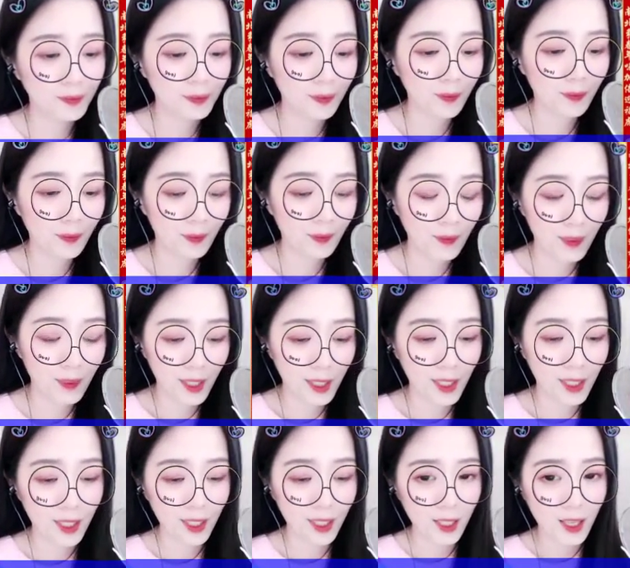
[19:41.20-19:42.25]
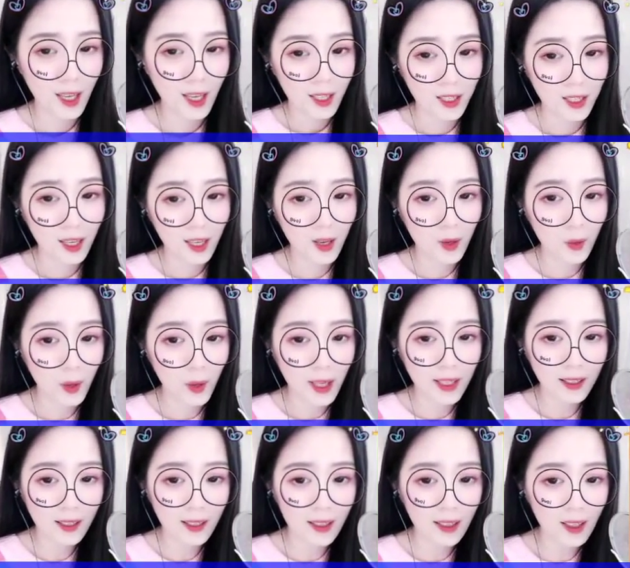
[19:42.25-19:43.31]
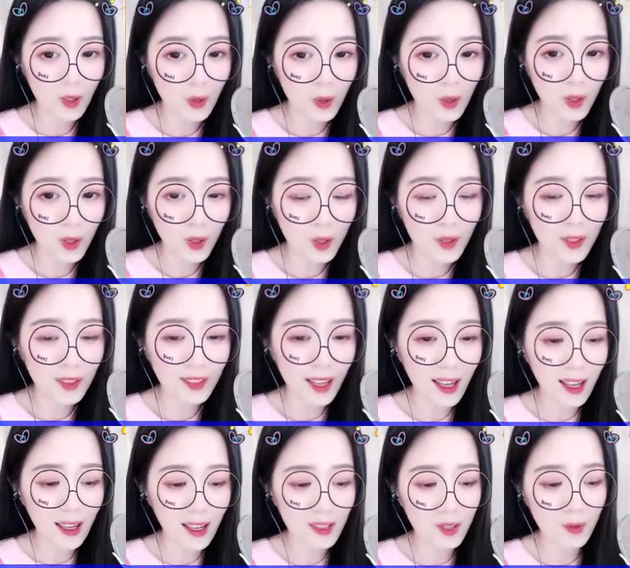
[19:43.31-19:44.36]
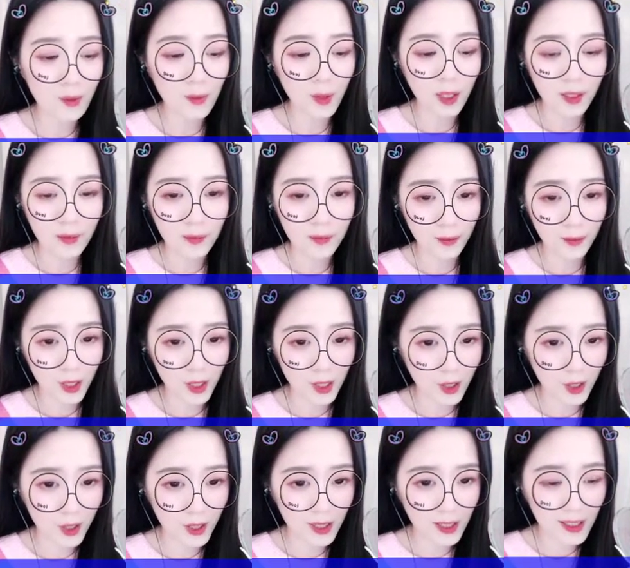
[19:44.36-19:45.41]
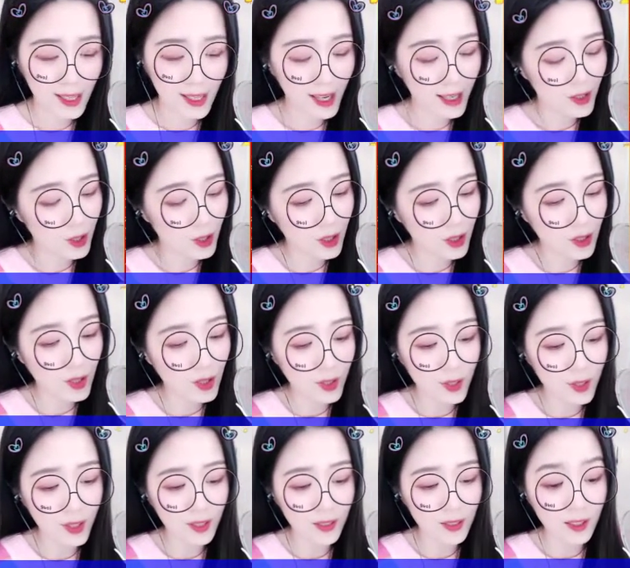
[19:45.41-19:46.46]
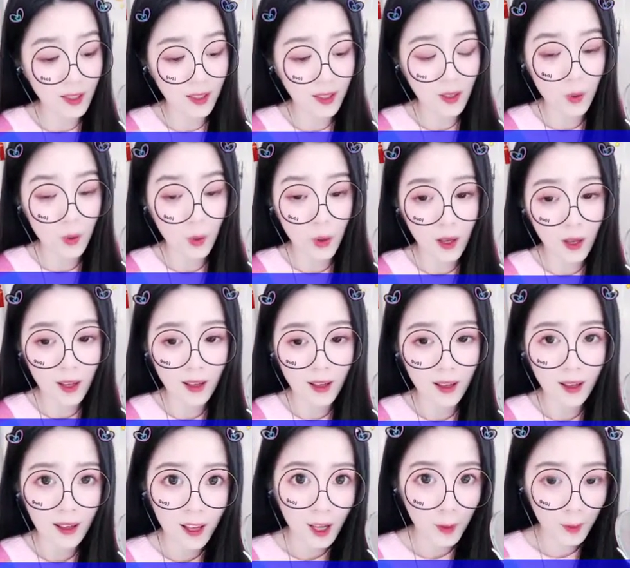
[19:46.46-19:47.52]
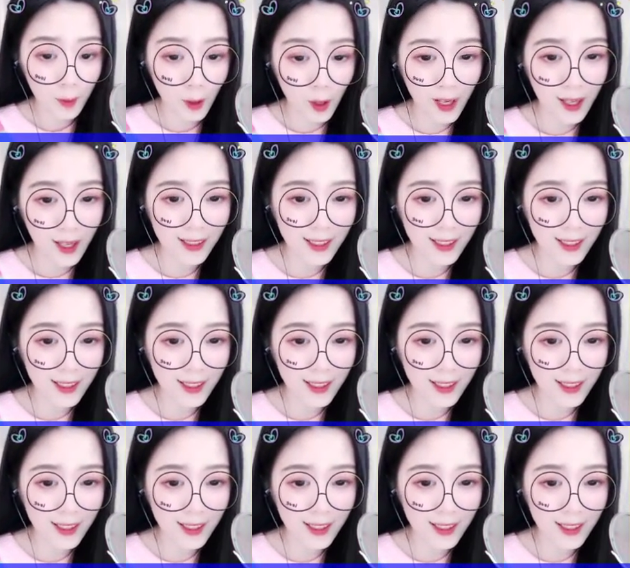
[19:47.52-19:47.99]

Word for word: 他以为他会跳窗或是躲藏在某一处，待人声过后再出门去。